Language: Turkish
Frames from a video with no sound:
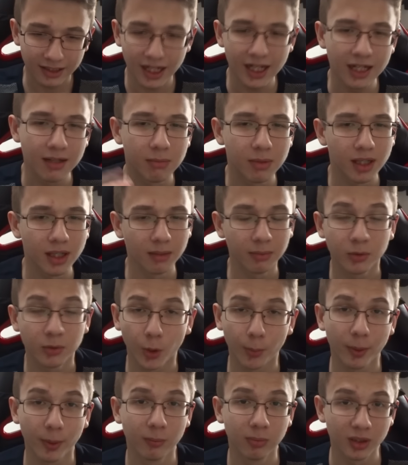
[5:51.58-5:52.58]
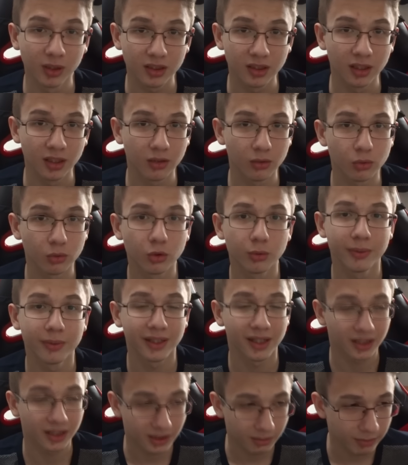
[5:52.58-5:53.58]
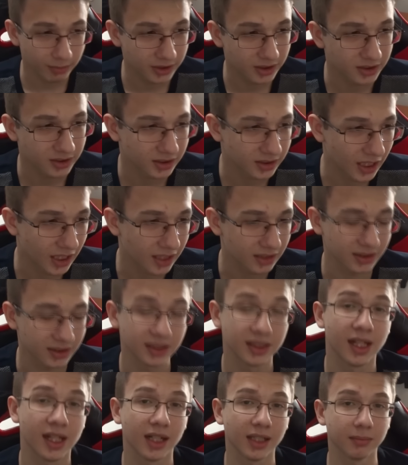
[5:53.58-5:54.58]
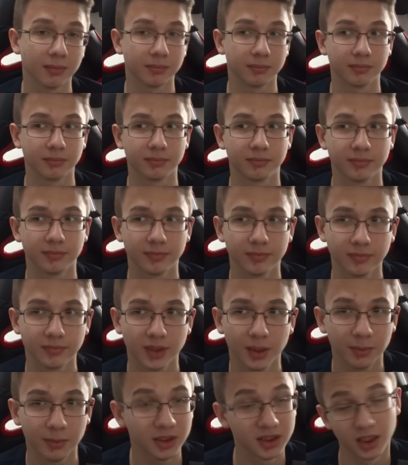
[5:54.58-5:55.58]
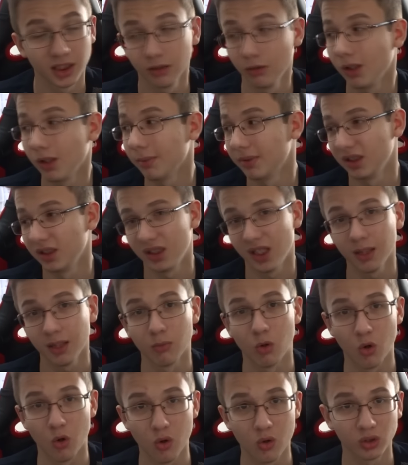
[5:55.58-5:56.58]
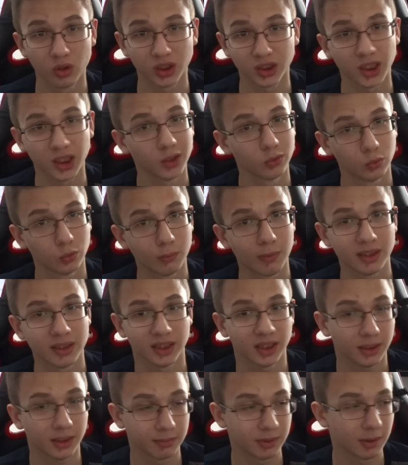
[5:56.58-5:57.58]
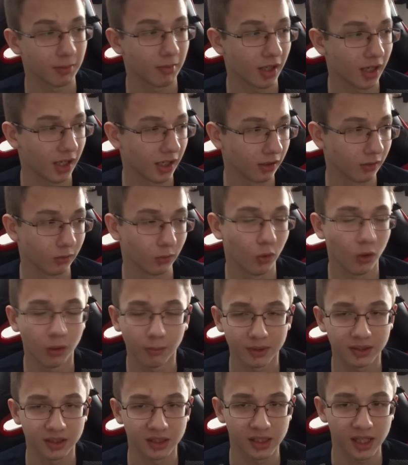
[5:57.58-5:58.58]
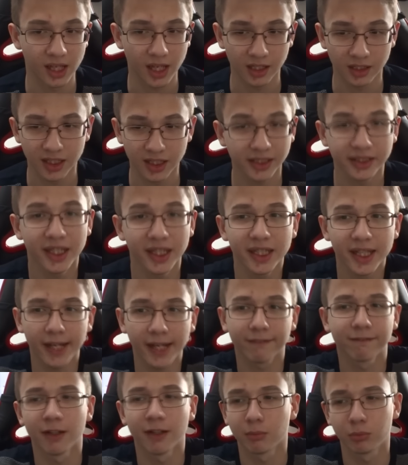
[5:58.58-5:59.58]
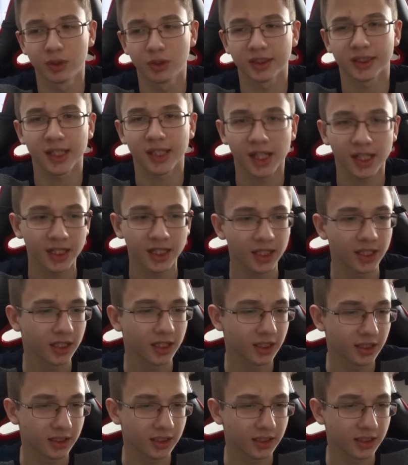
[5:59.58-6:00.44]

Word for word: galiba bu köpek balıklarının olduğu bir yere atlamayı tercih ederdim. Tabi inşallah öyle bir seçeneğim seçenek sunmazlar kimse bana. Olmasın yani. Ne, ne gerek var bu seçeneğe?